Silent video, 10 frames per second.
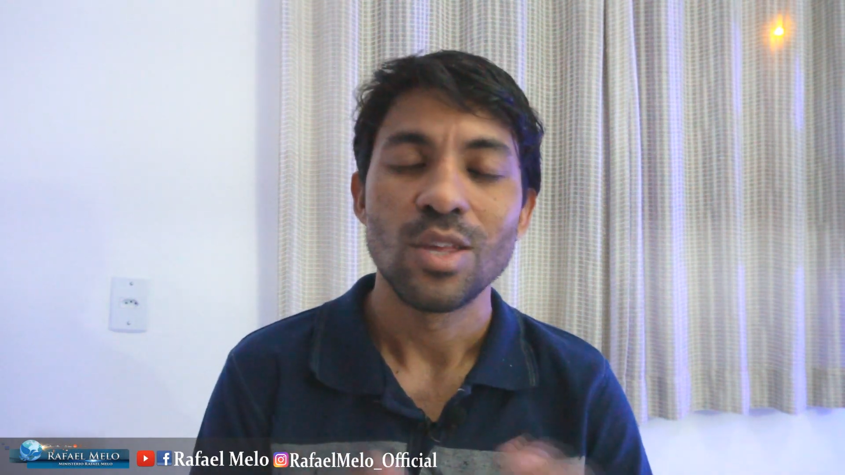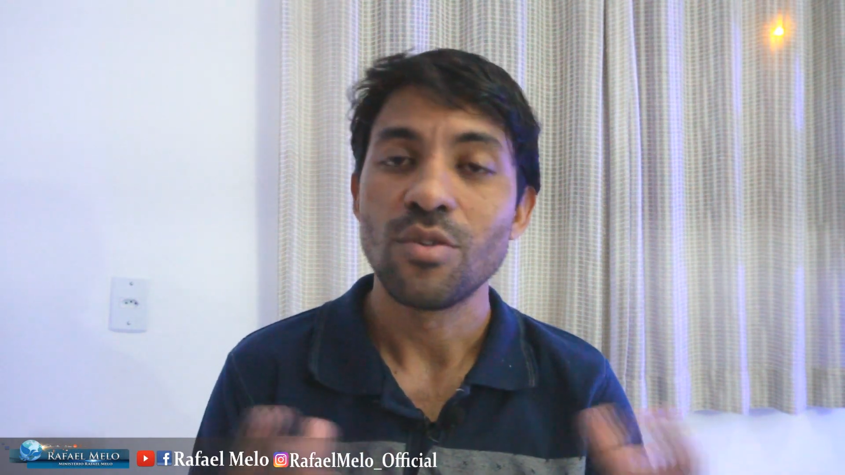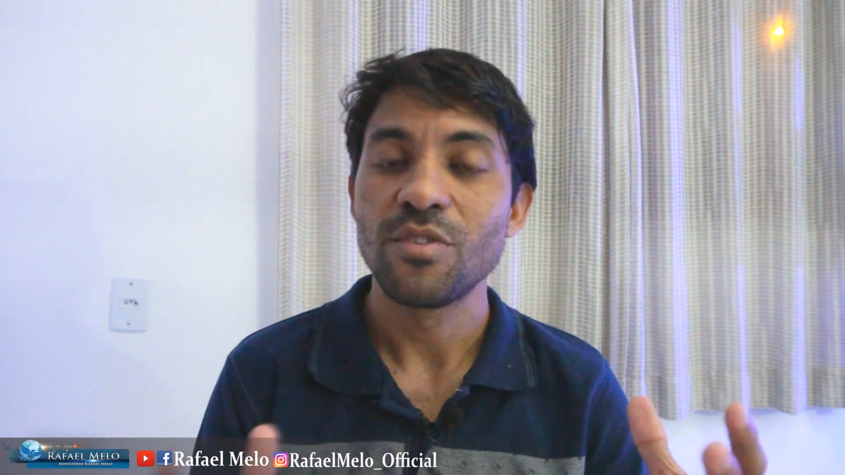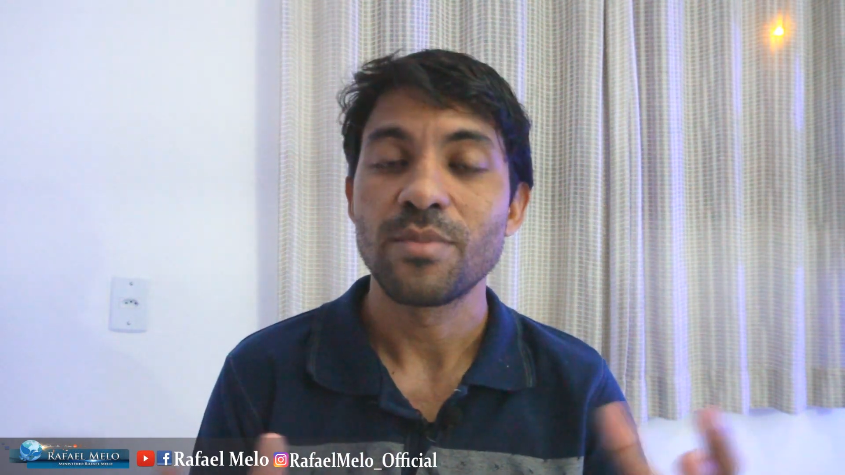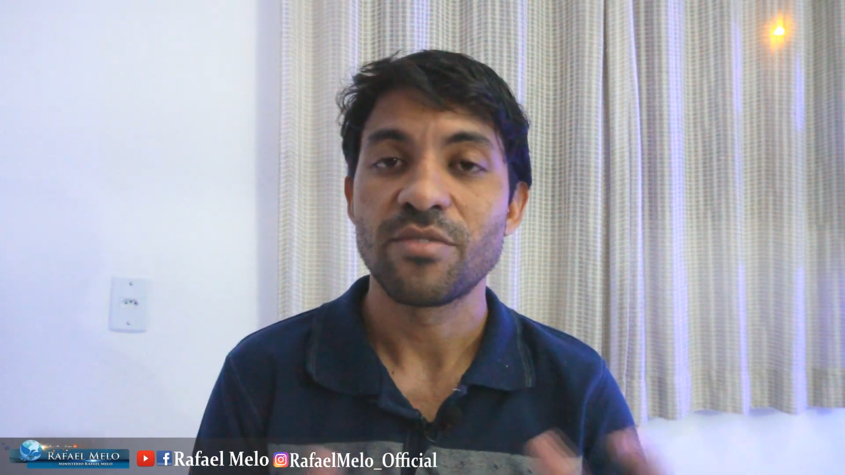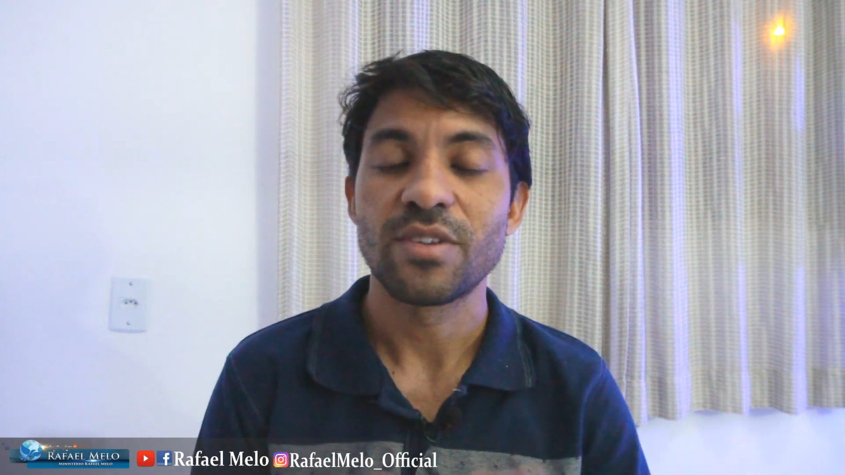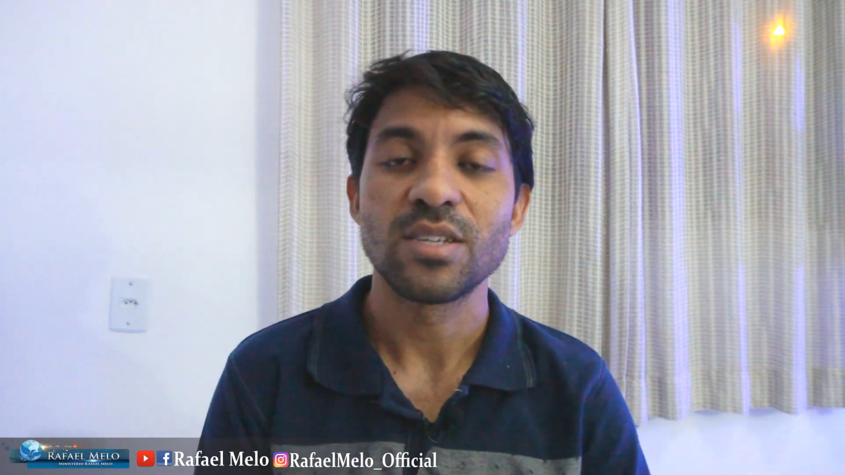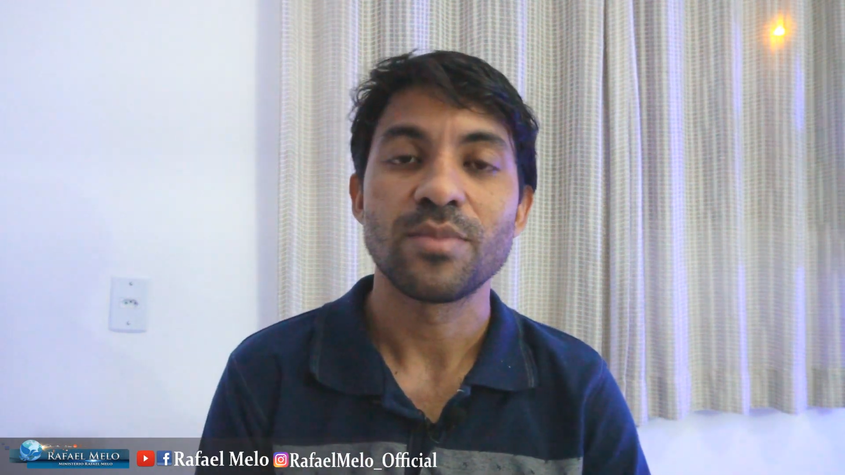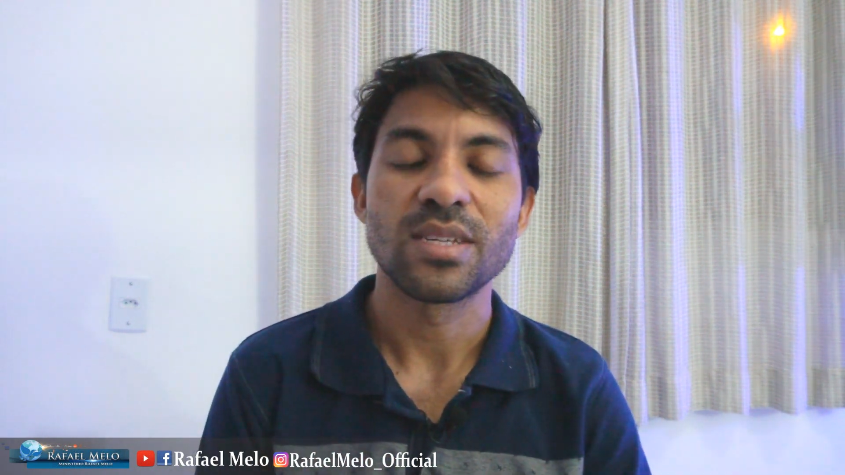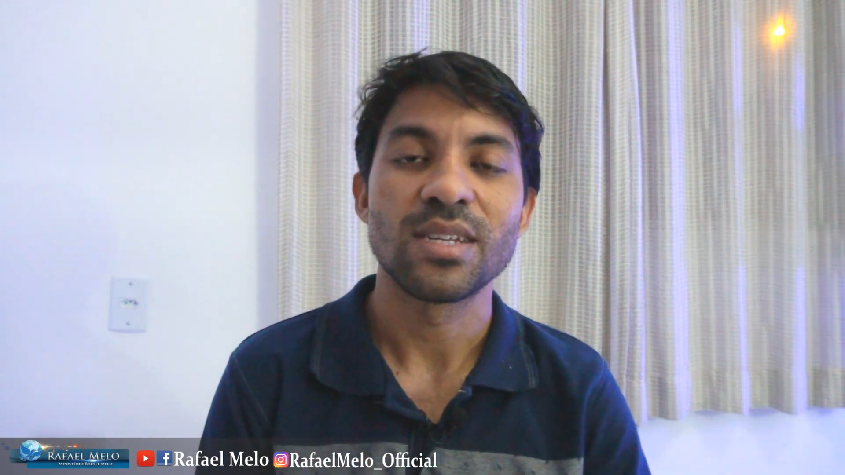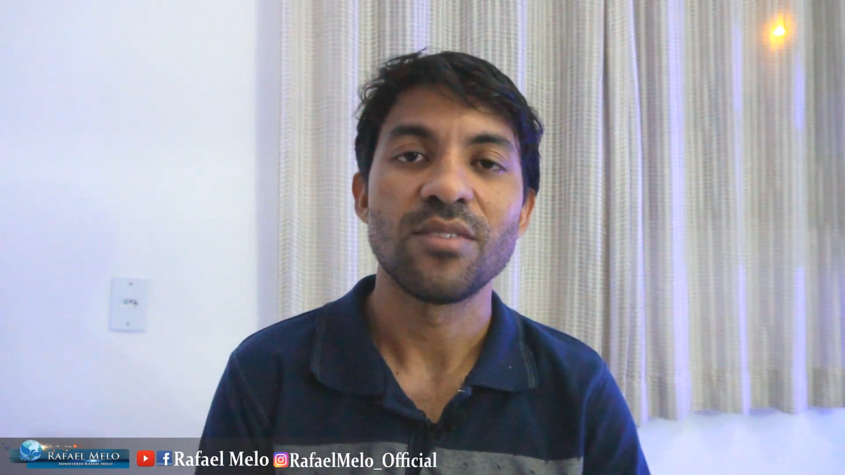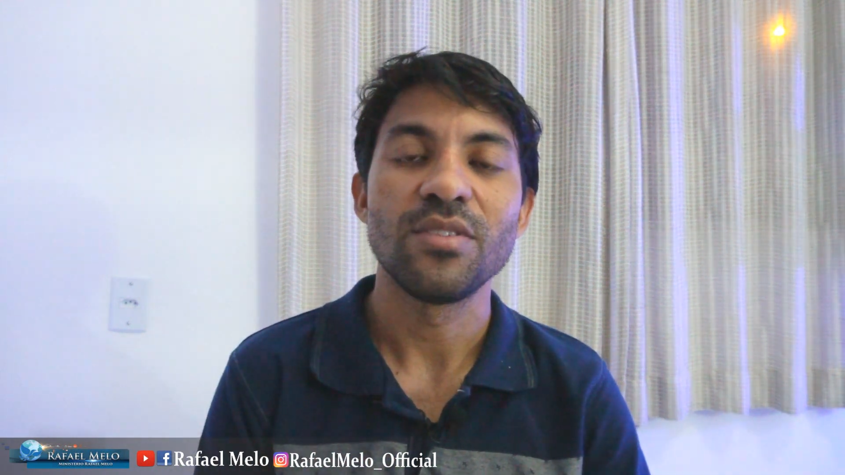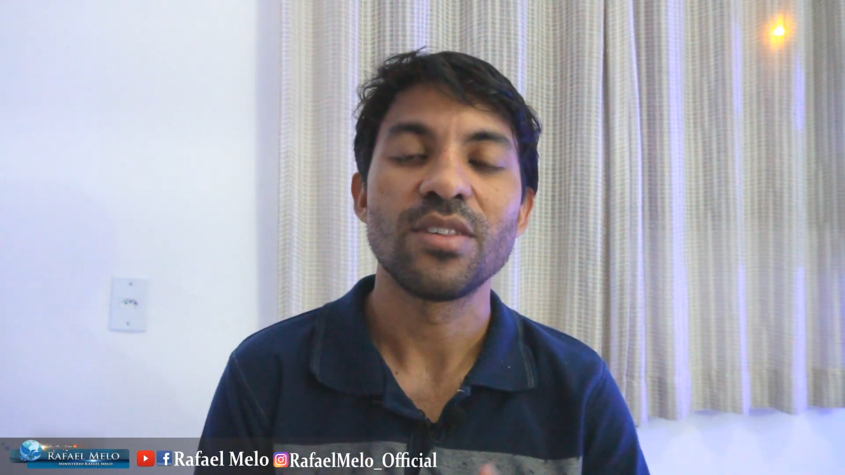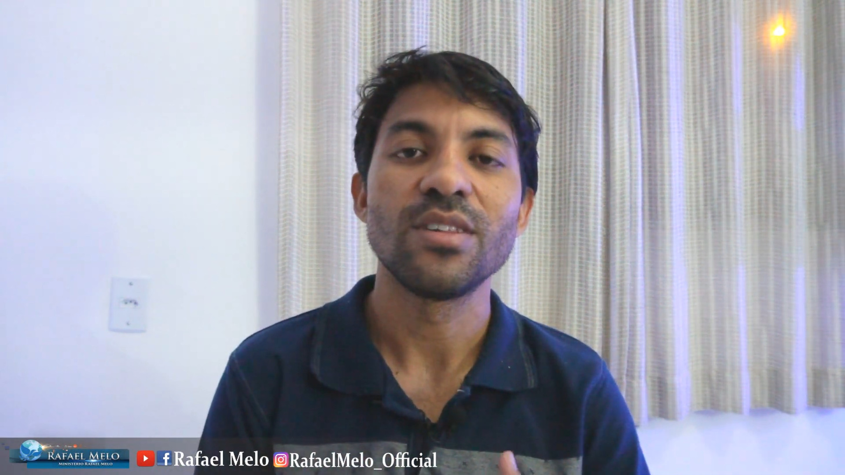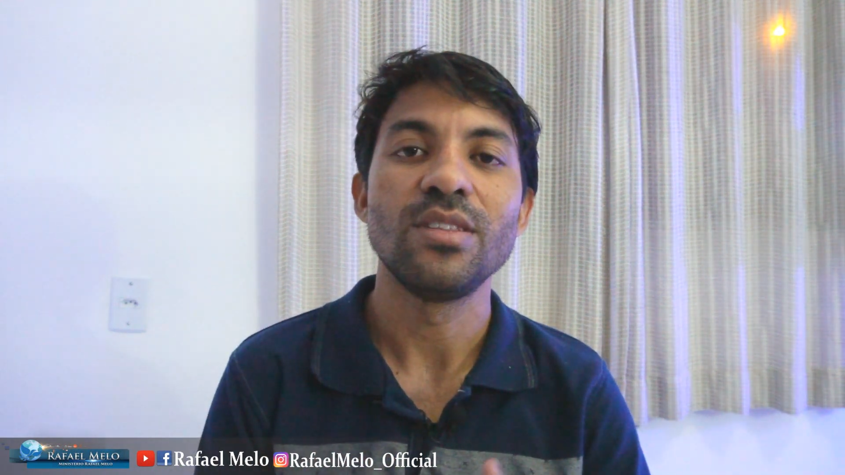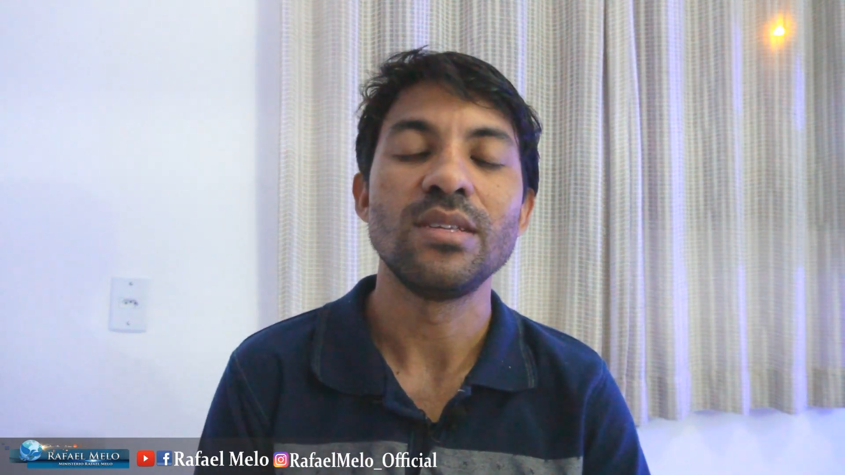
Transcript: Eu vi uma frase uma certa vez que